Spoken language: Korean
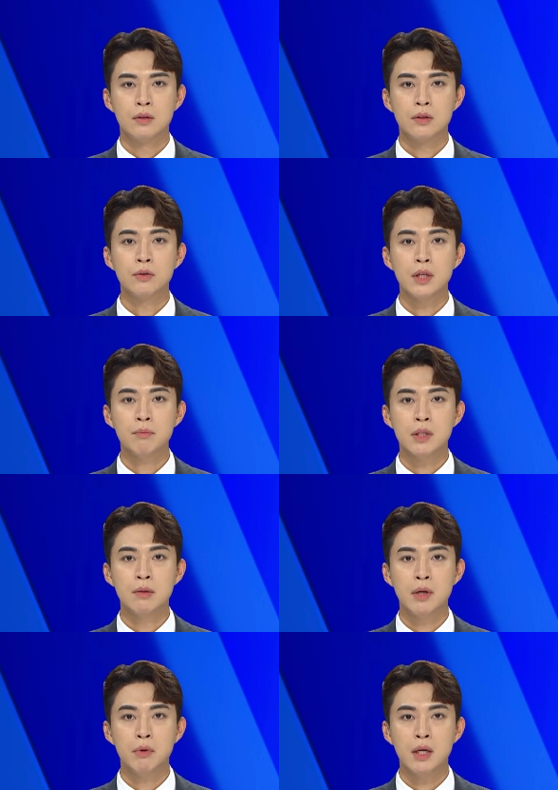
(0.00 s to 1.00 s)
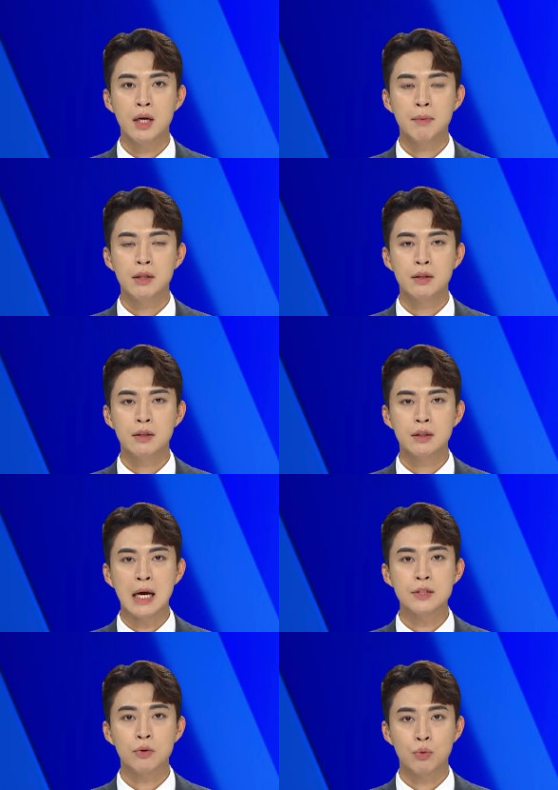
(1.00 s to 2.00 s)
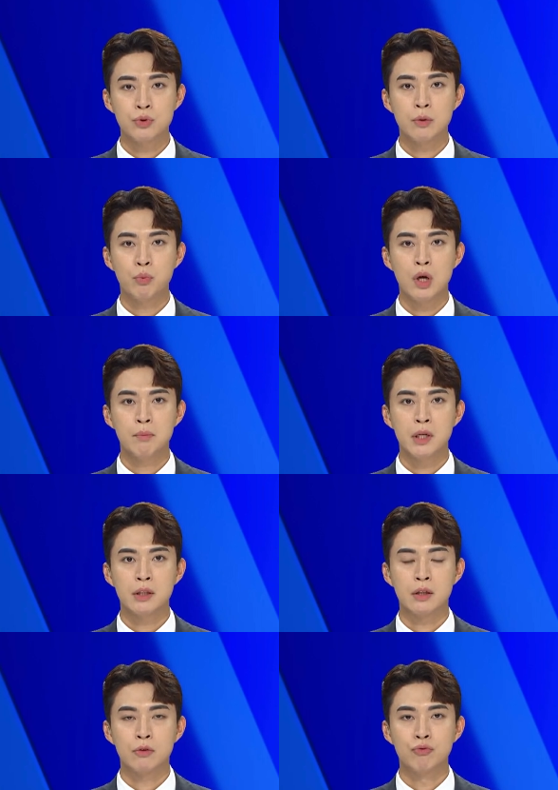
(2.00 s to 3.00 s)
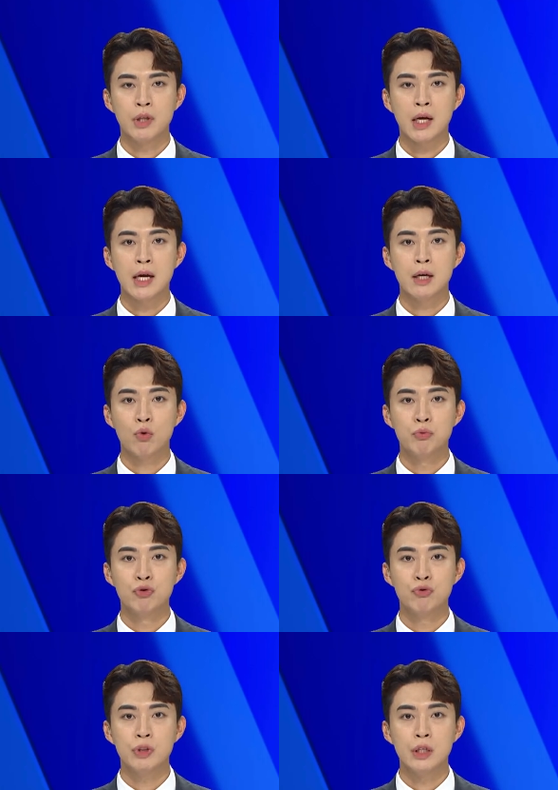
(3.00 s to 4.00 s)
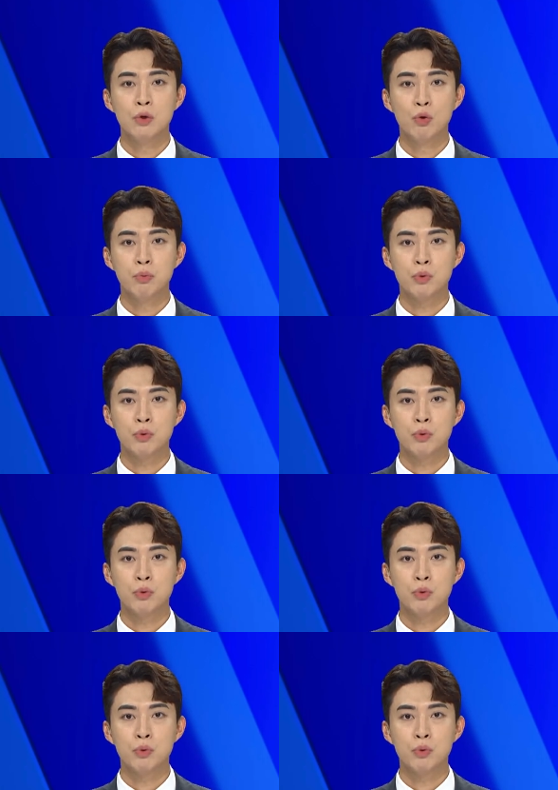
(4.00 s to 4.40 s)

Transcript: 경남 김해와 함안 등 다섯 곳을 포함한 국내 가야 고분군 일곱